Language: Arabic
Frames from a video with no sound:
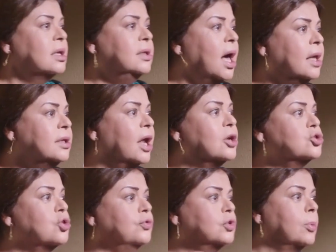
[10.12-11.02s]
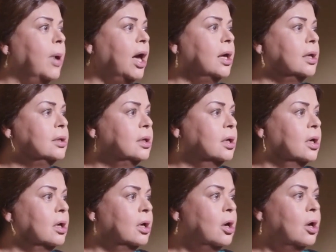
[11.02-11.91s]
لا صدقني انا شفت
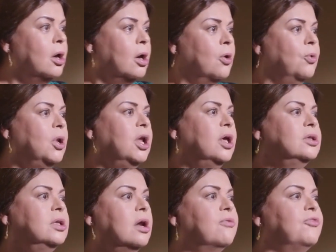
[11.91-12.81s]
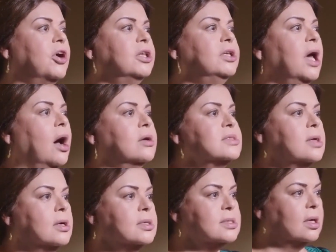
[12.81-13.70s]
بعيني واللي يتضرب في
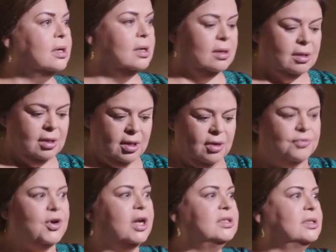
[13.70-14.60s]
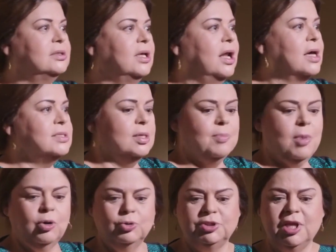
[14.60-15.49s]
عينيها رصاصه فردت
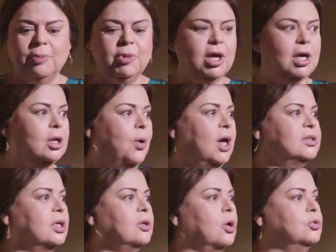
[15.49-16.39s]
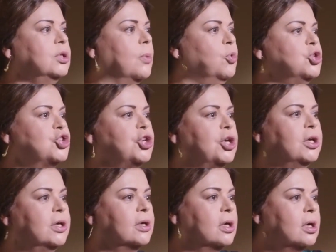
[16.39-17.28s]
القسيمه قدامي كده وحطيتها قدام
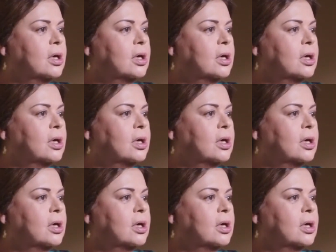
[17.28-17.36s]
وشي